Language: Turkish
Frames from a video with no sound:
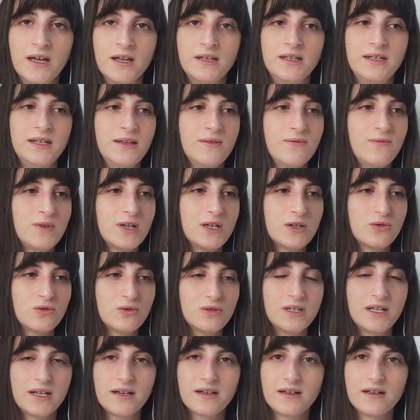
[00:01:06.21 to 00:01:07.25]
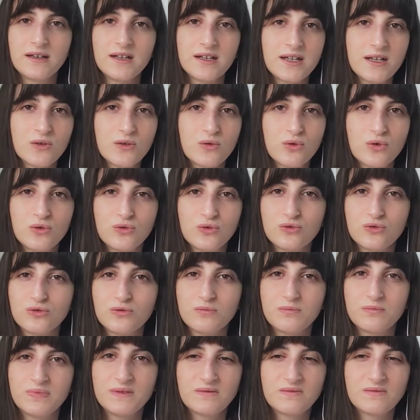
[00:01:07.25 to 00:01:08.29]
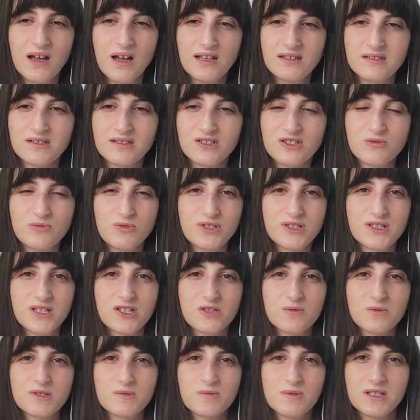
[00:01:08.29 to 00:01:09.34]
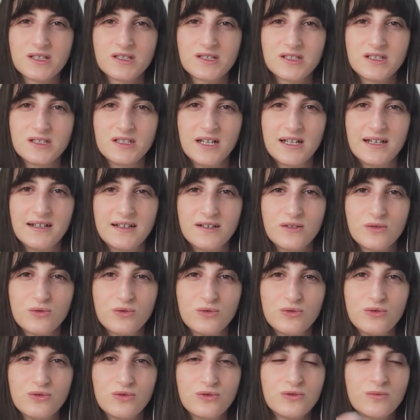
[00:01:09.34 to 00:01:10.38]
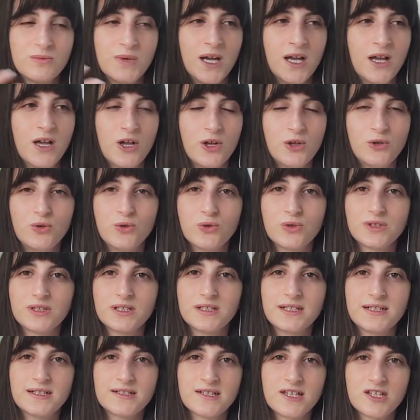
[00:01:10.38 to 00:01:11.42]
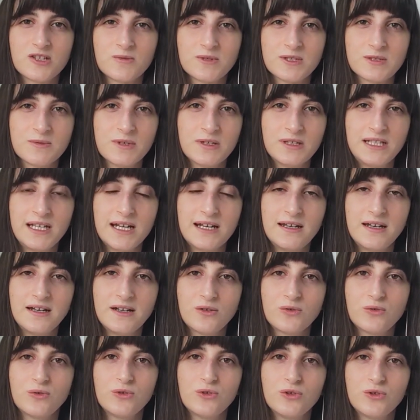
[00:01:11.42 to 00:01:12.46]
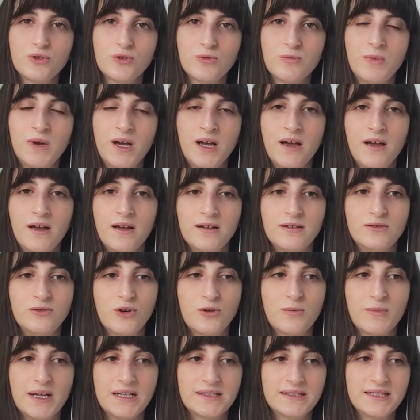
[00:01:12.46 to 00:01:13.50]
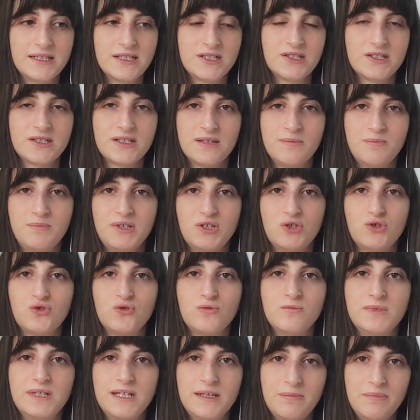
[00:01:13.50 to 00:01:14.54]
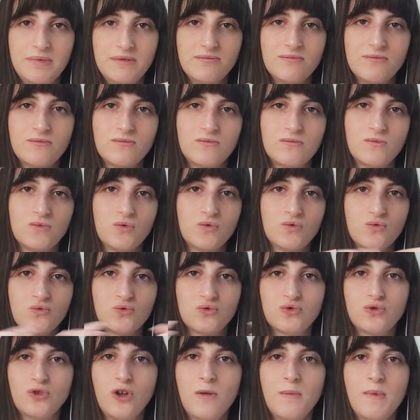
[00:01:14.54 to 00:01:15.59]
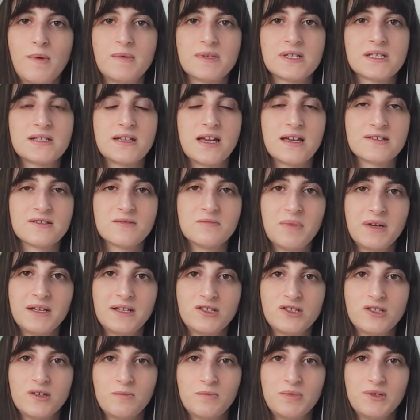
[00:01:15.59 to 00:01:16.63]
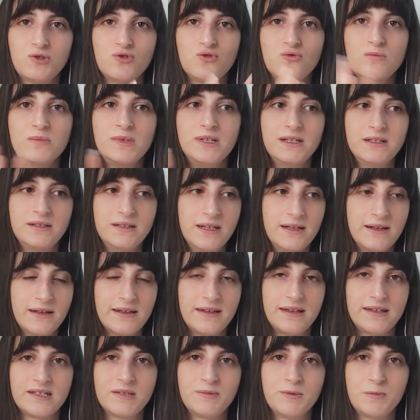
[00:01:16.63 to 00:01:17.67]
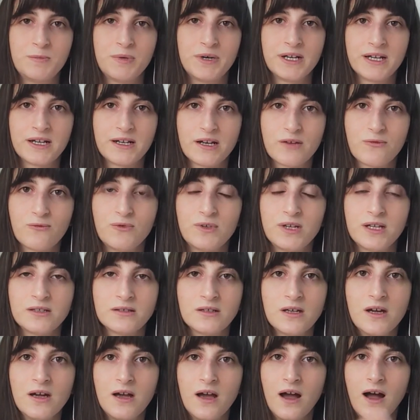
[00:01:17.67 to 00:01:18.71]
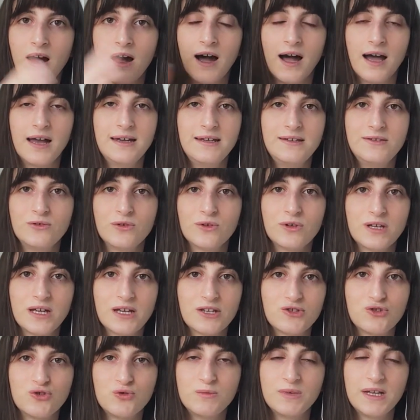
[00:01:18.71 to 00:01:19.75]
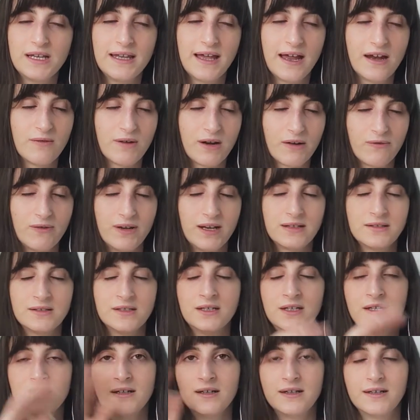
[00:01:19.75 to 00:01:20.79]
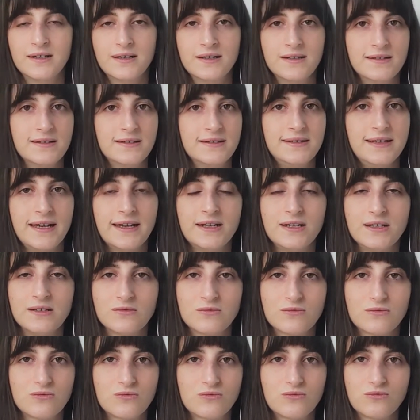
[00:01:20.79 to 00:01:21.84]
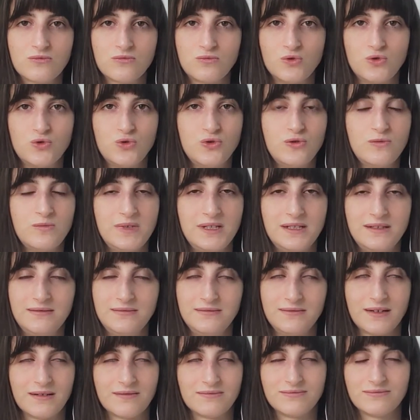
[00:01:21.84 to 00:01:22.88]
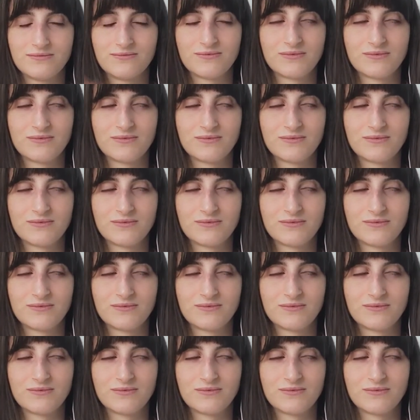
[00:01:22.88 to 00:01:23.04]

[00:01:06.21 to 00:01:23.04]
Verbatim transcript: Ne virgülleri nereye koyduğum anlaşılmıyor saçma sapan yerlere koyuyorum. Noktaları saçma sapan yerlere koyuyorum. Normalde işte bir cümle bir, uzun olmaması lazım. Ben işte bir cümle neredeyse bir paragraf falan halinde olan cümleler var falan. Yani düşünmeyin. Yani.